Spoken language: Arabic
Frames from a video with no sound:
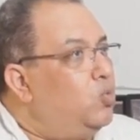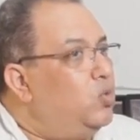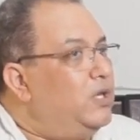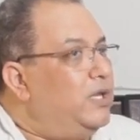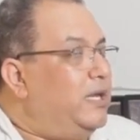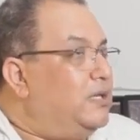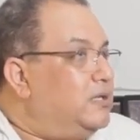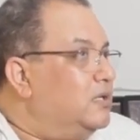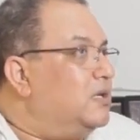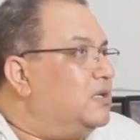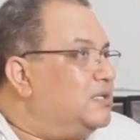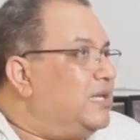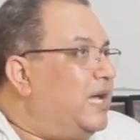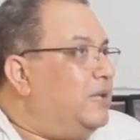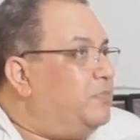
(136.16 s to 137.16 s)
واللي هي تقدر
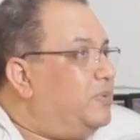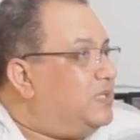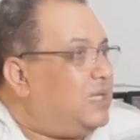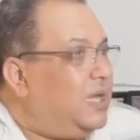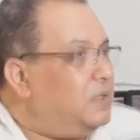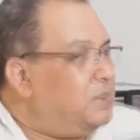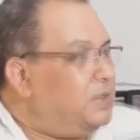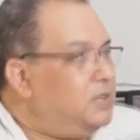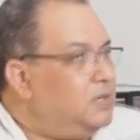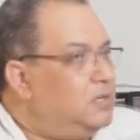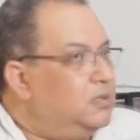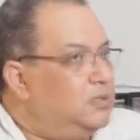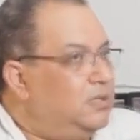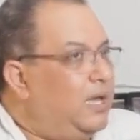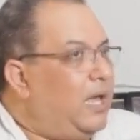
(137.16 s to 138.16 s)
تساعد بيه تساعد بيه
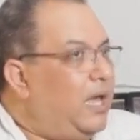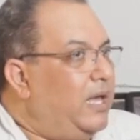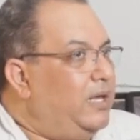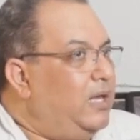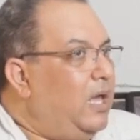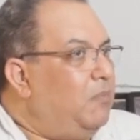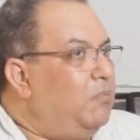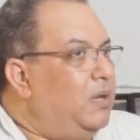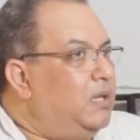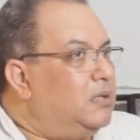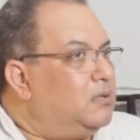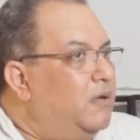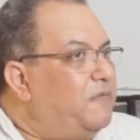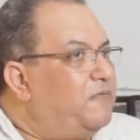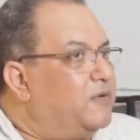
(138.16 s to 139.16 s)
ده هيعمل
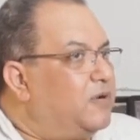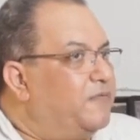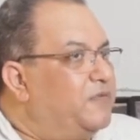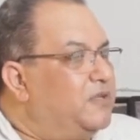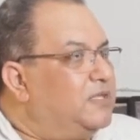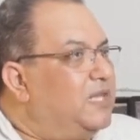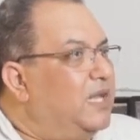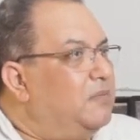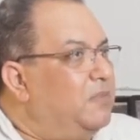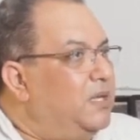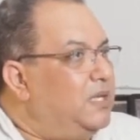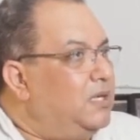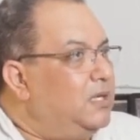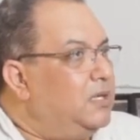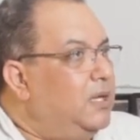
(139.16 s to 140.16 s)
طفره في
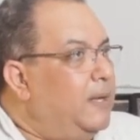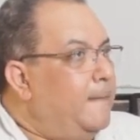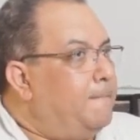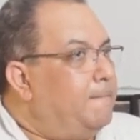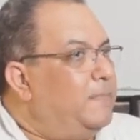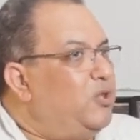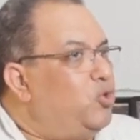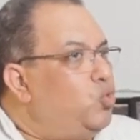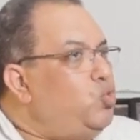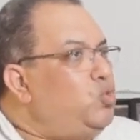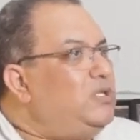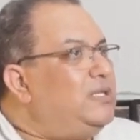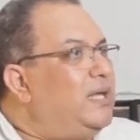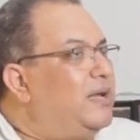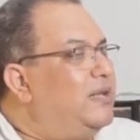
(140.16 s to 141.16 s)
التنميه
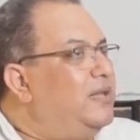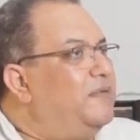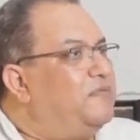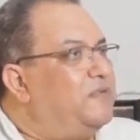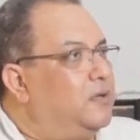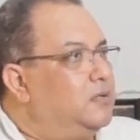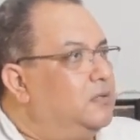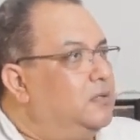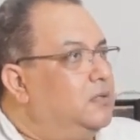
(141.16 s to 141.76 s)
بدون تكلفه